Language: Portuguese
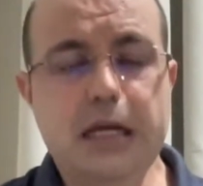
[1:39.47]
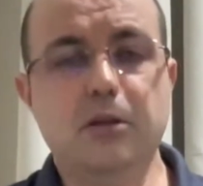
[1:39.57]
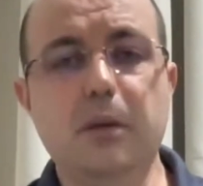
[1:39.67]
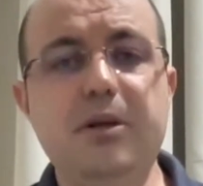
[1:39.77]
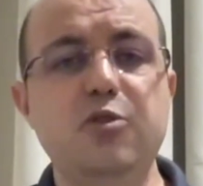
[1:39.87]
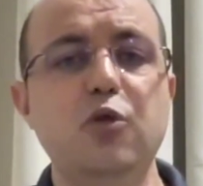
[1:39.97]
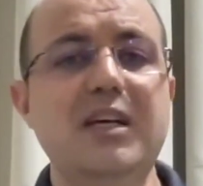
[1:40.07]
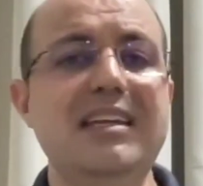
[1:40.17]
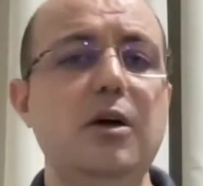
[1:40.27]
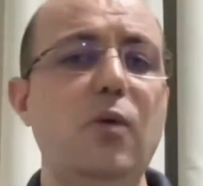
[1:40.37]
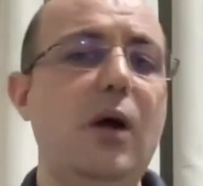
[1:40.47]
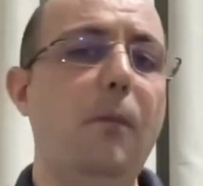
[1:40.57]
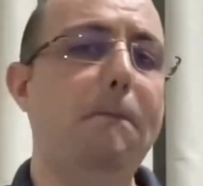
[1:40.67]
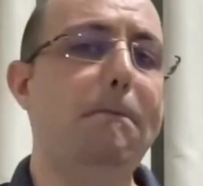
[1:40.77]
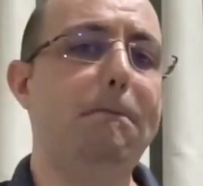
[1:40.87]
Então, a pessoa que não é
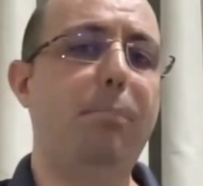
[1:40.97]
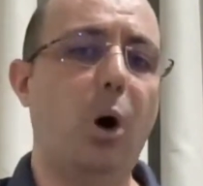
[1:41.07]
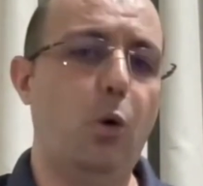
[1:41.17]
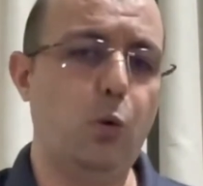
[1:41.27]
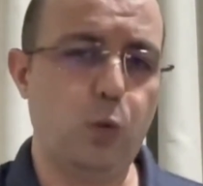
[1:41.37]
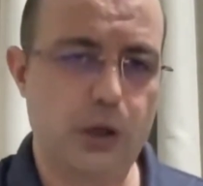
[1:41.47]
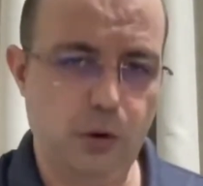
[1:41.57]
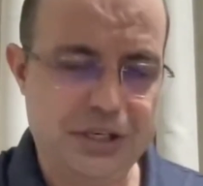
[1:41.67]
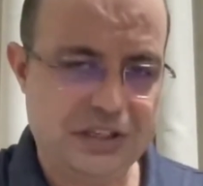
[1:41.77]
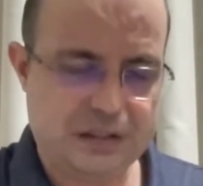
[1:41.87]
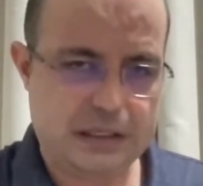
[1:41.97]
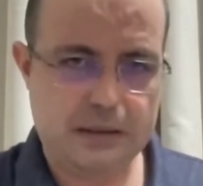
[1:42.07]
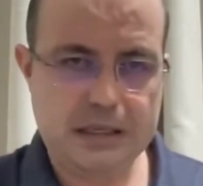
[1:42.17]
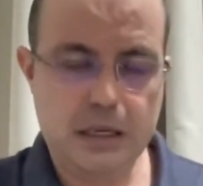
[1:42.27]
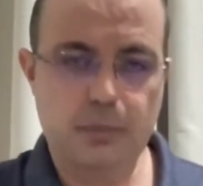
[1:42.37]
um pouco
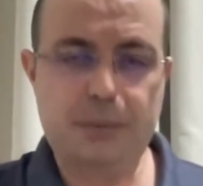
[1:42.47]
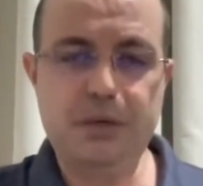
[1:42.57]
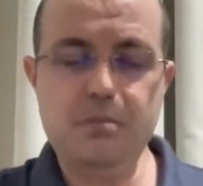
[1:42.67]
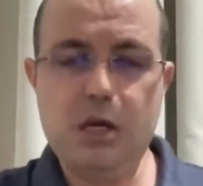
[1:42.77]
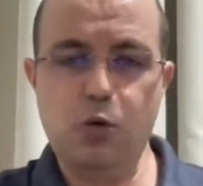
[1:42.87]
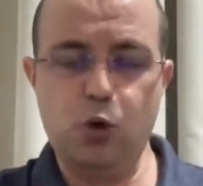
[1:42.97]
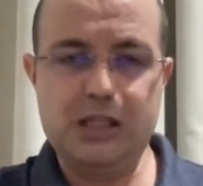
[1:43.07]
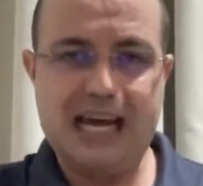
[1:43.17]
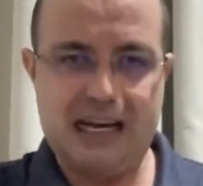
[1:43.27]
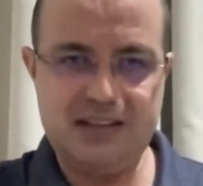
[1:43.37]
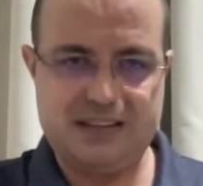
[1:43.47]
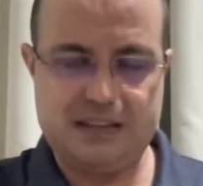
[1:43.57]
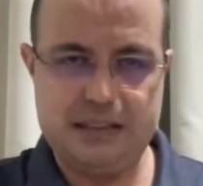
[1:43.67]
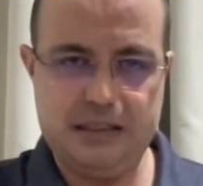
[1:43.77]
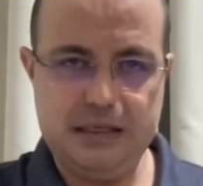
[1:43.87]
egoísta, para primeiro cuidar de
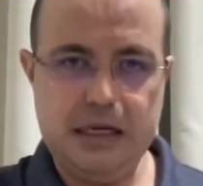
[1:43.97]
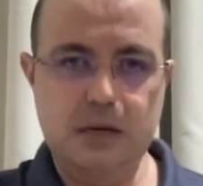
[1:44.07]
si,